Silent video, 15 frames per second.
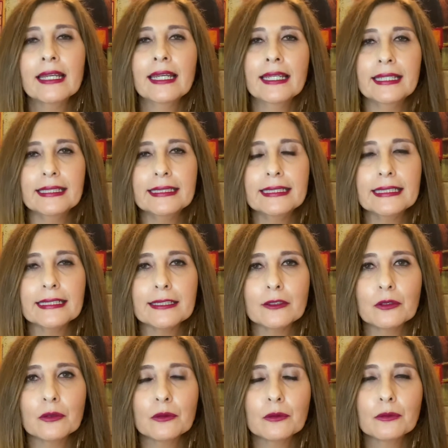
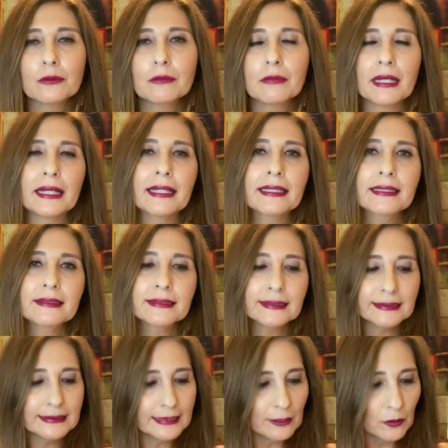Então, mas
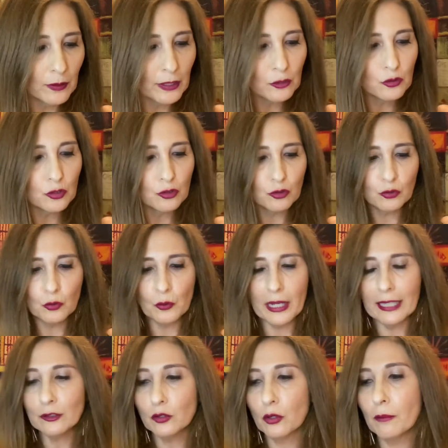eu acho que o
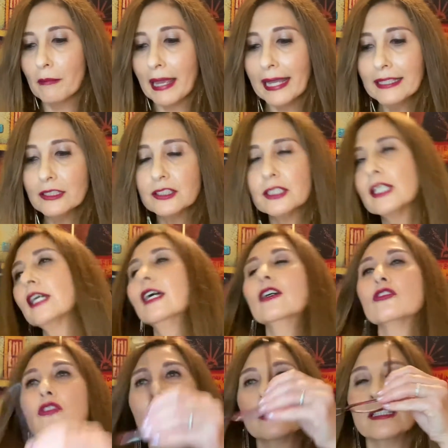retro matte
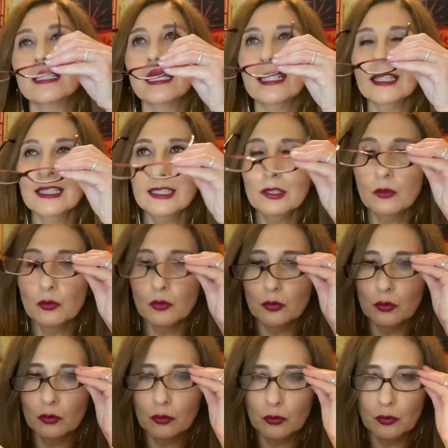só tem o
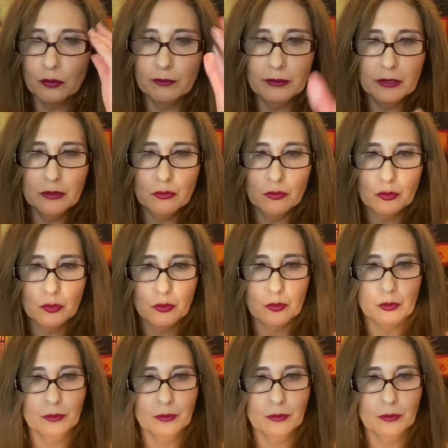do Ruby Roo.